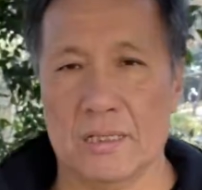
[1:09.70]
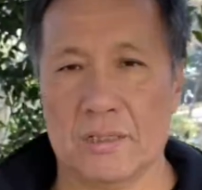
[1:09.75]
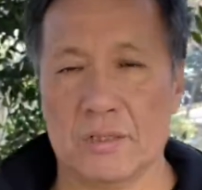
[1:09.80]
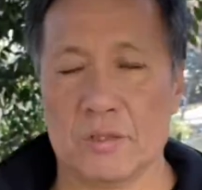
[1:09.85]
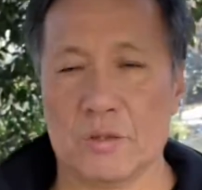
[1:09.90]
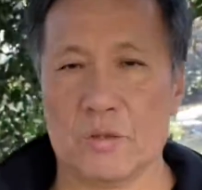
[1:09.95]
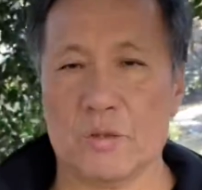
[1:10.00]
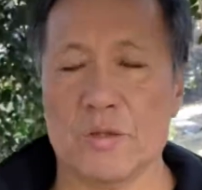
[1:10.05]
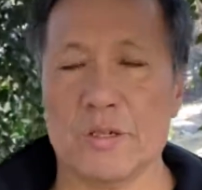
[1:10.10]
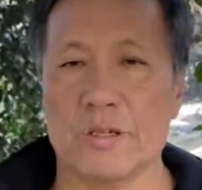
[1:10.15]

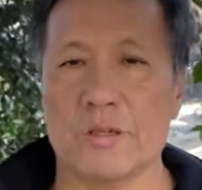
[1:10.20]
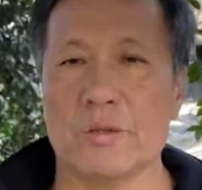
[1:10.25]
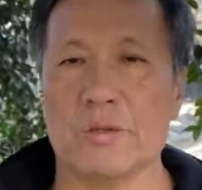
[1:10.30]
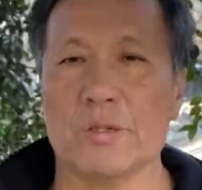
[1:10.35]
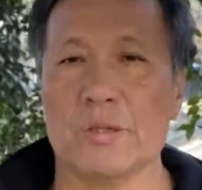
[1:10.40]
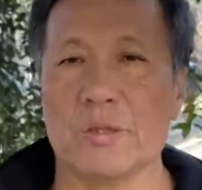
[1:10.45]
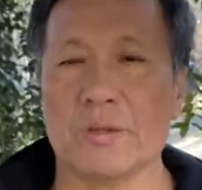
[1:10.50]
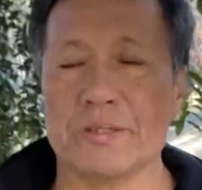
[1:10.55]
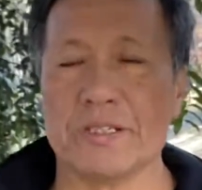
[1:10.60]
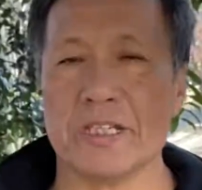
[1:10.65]
そういう
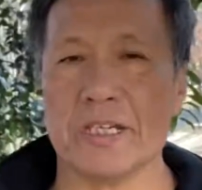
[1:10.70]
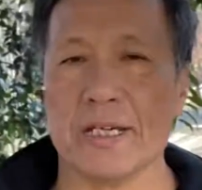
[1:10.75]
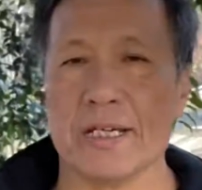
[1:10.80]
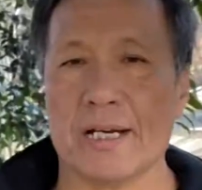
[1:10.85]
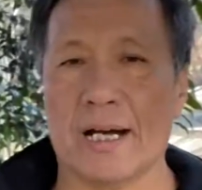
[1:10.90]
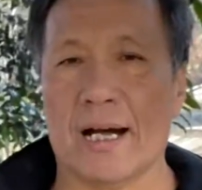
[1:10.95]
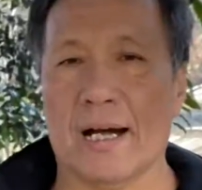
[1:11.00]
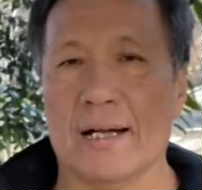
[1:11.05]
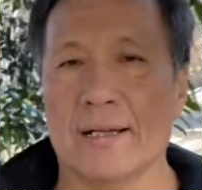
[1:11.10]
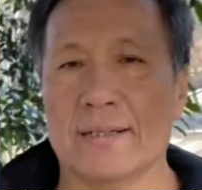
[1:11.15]
の進
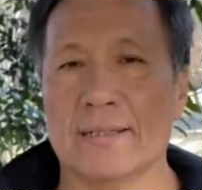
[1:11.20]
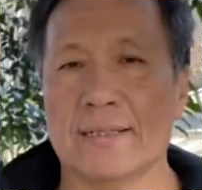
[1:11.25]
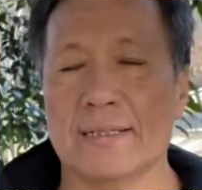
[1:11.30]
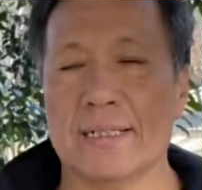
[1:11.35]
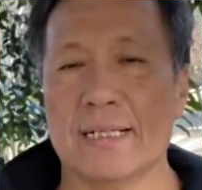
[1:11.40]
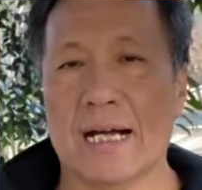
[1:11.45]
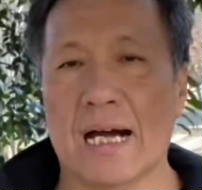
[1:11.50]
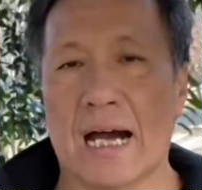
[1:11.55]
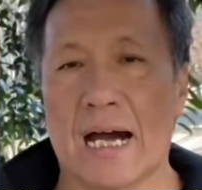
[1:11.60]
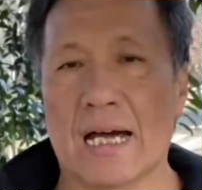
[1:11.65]
化、
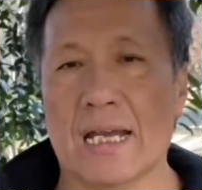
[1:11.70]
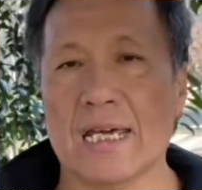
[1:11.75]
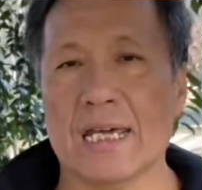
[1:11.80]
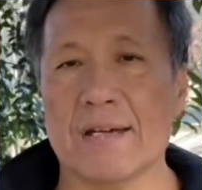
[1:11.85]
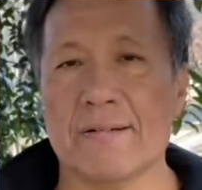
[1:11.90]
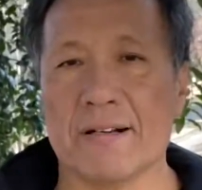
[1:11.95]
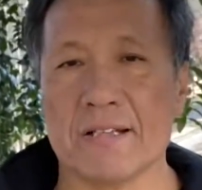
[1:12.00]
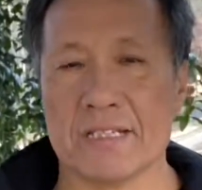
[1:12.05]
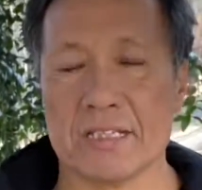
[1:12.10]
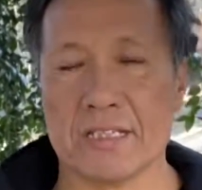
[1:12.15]
あるい
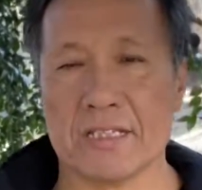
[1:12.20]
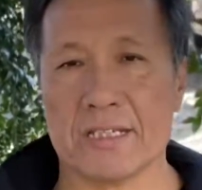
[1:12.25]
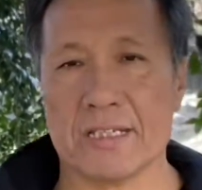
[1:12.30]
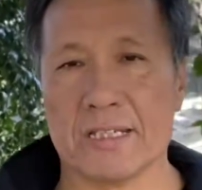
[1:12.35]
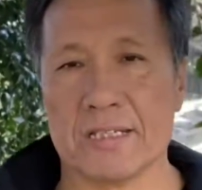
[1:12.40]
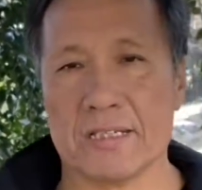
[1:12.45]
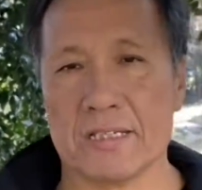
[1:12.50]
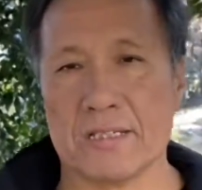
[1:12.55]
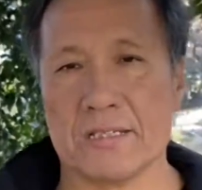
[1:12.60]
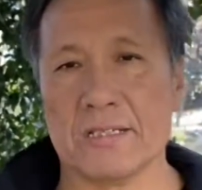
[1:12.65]
は続き
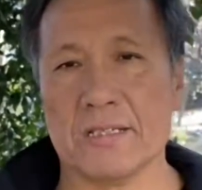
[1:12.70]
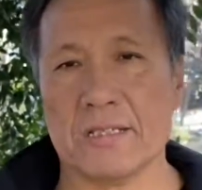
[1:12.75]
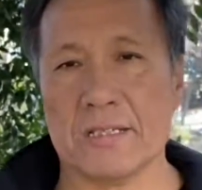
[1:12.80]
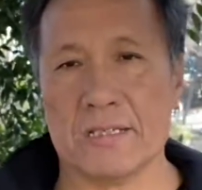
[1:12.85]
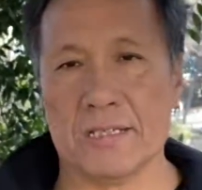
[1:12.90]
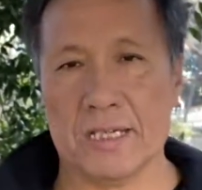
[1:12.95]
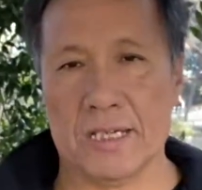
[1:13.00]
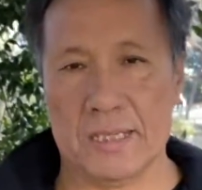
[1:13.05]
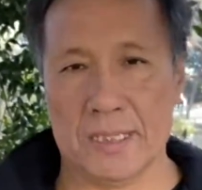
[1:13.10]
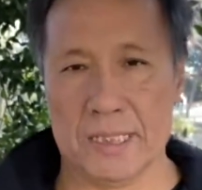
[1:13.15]
続い
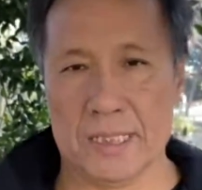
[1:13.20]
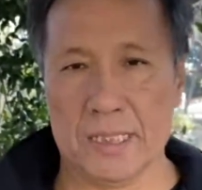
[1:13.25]
て、